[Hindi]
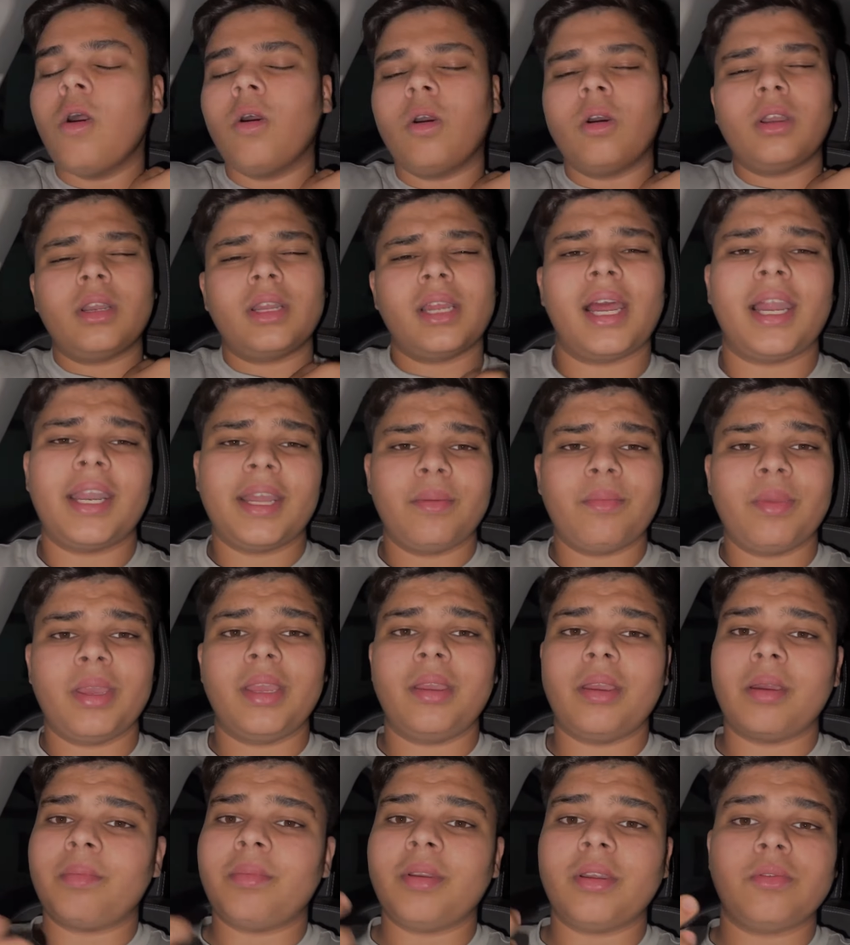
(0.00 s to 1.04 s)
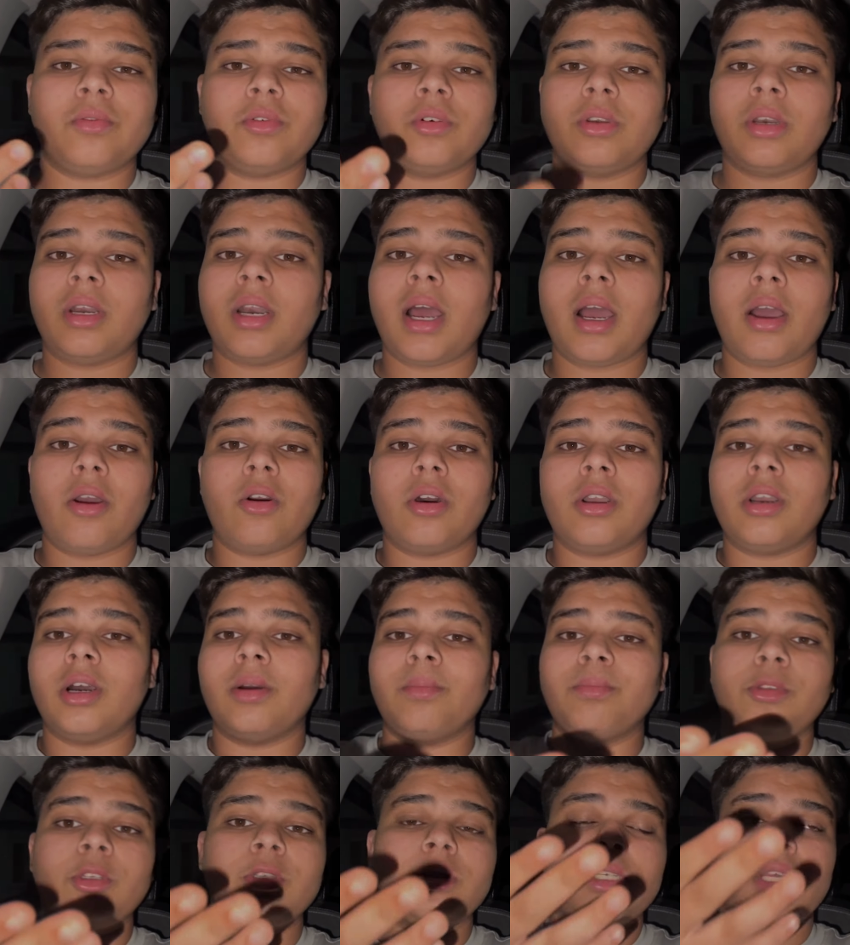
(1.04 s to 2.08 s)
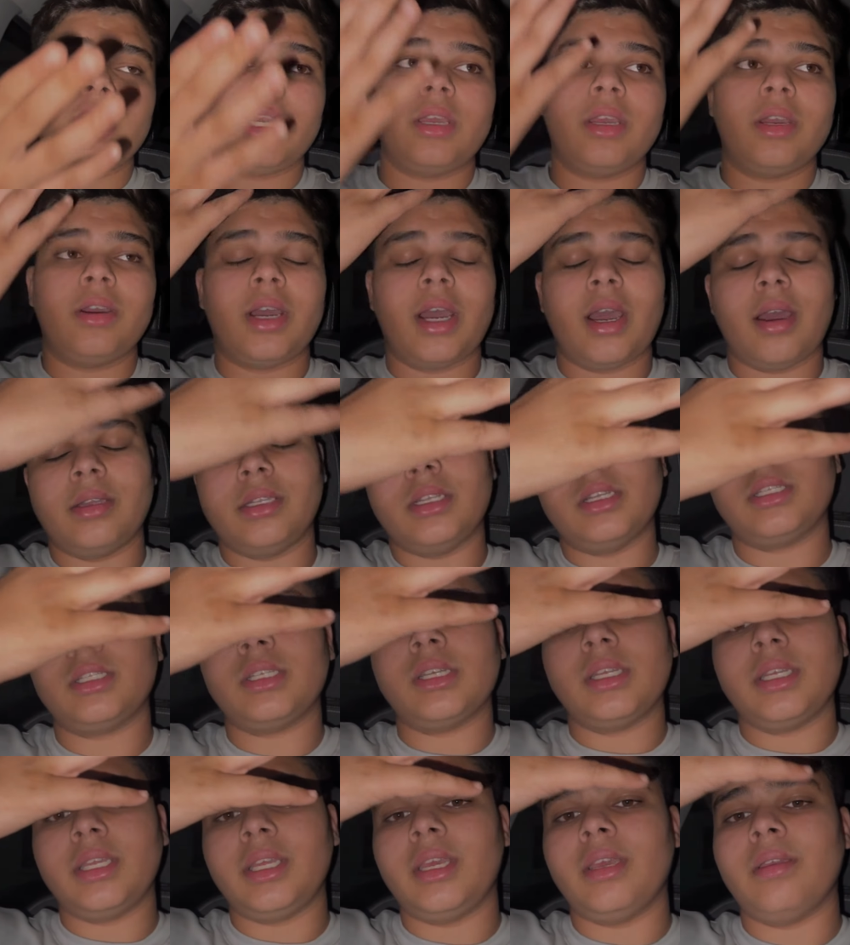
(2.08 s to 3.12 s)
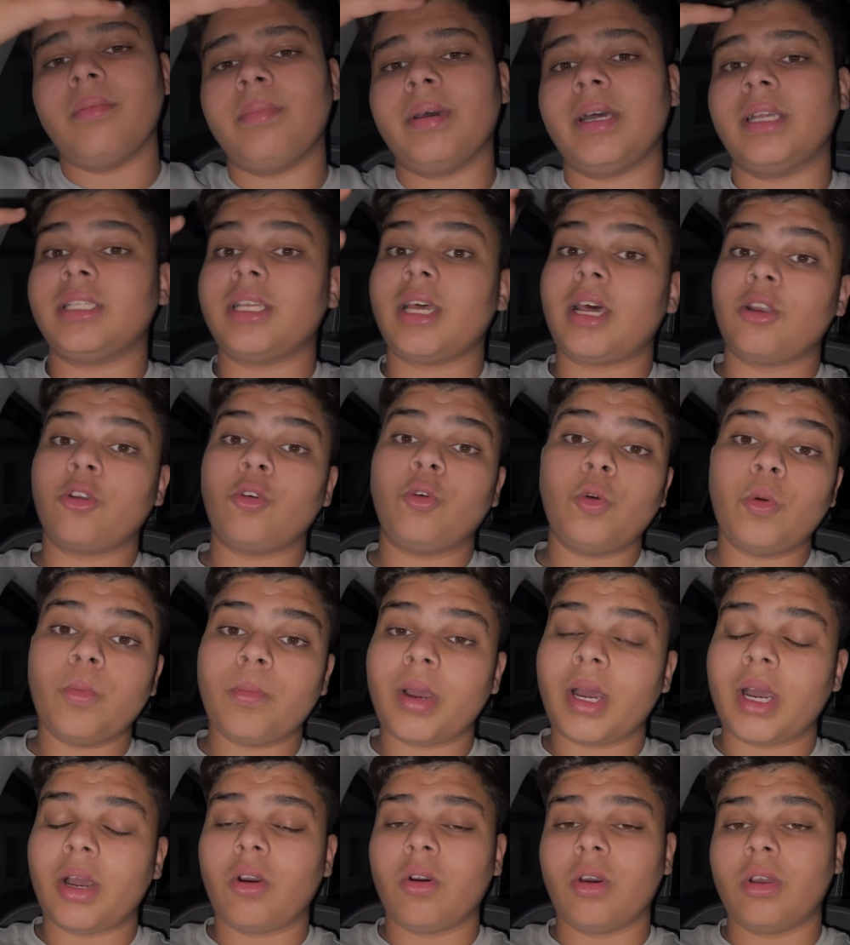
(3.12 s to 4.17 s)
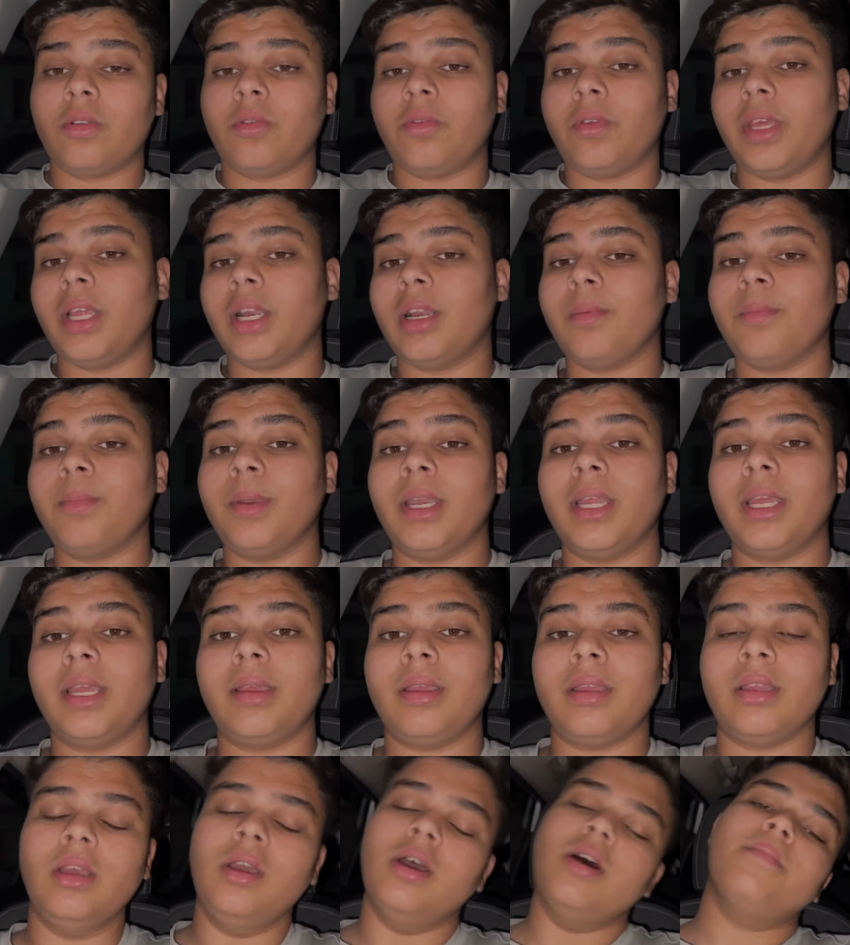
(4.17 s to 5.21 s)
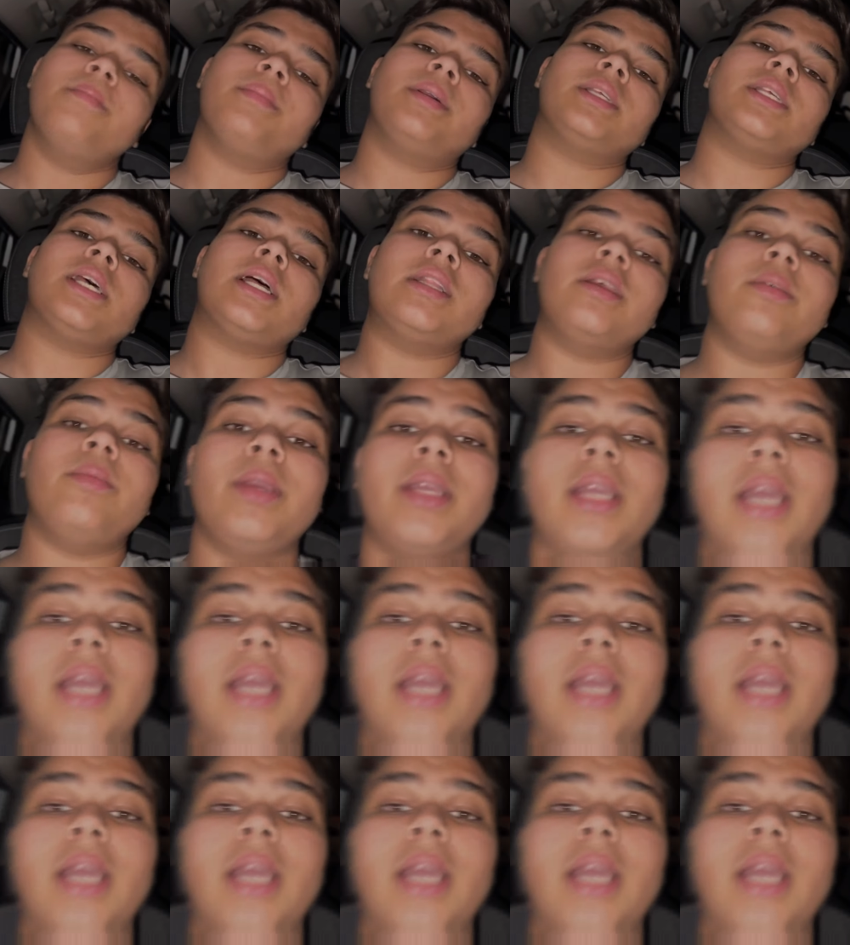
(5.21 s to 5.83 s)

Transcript: और गाड़ी में ही अपना फ़ोन रहा और हम तो चले हाँ, दर्शन किए बाज़ार घूमा और फिर हमने प्रसादी भी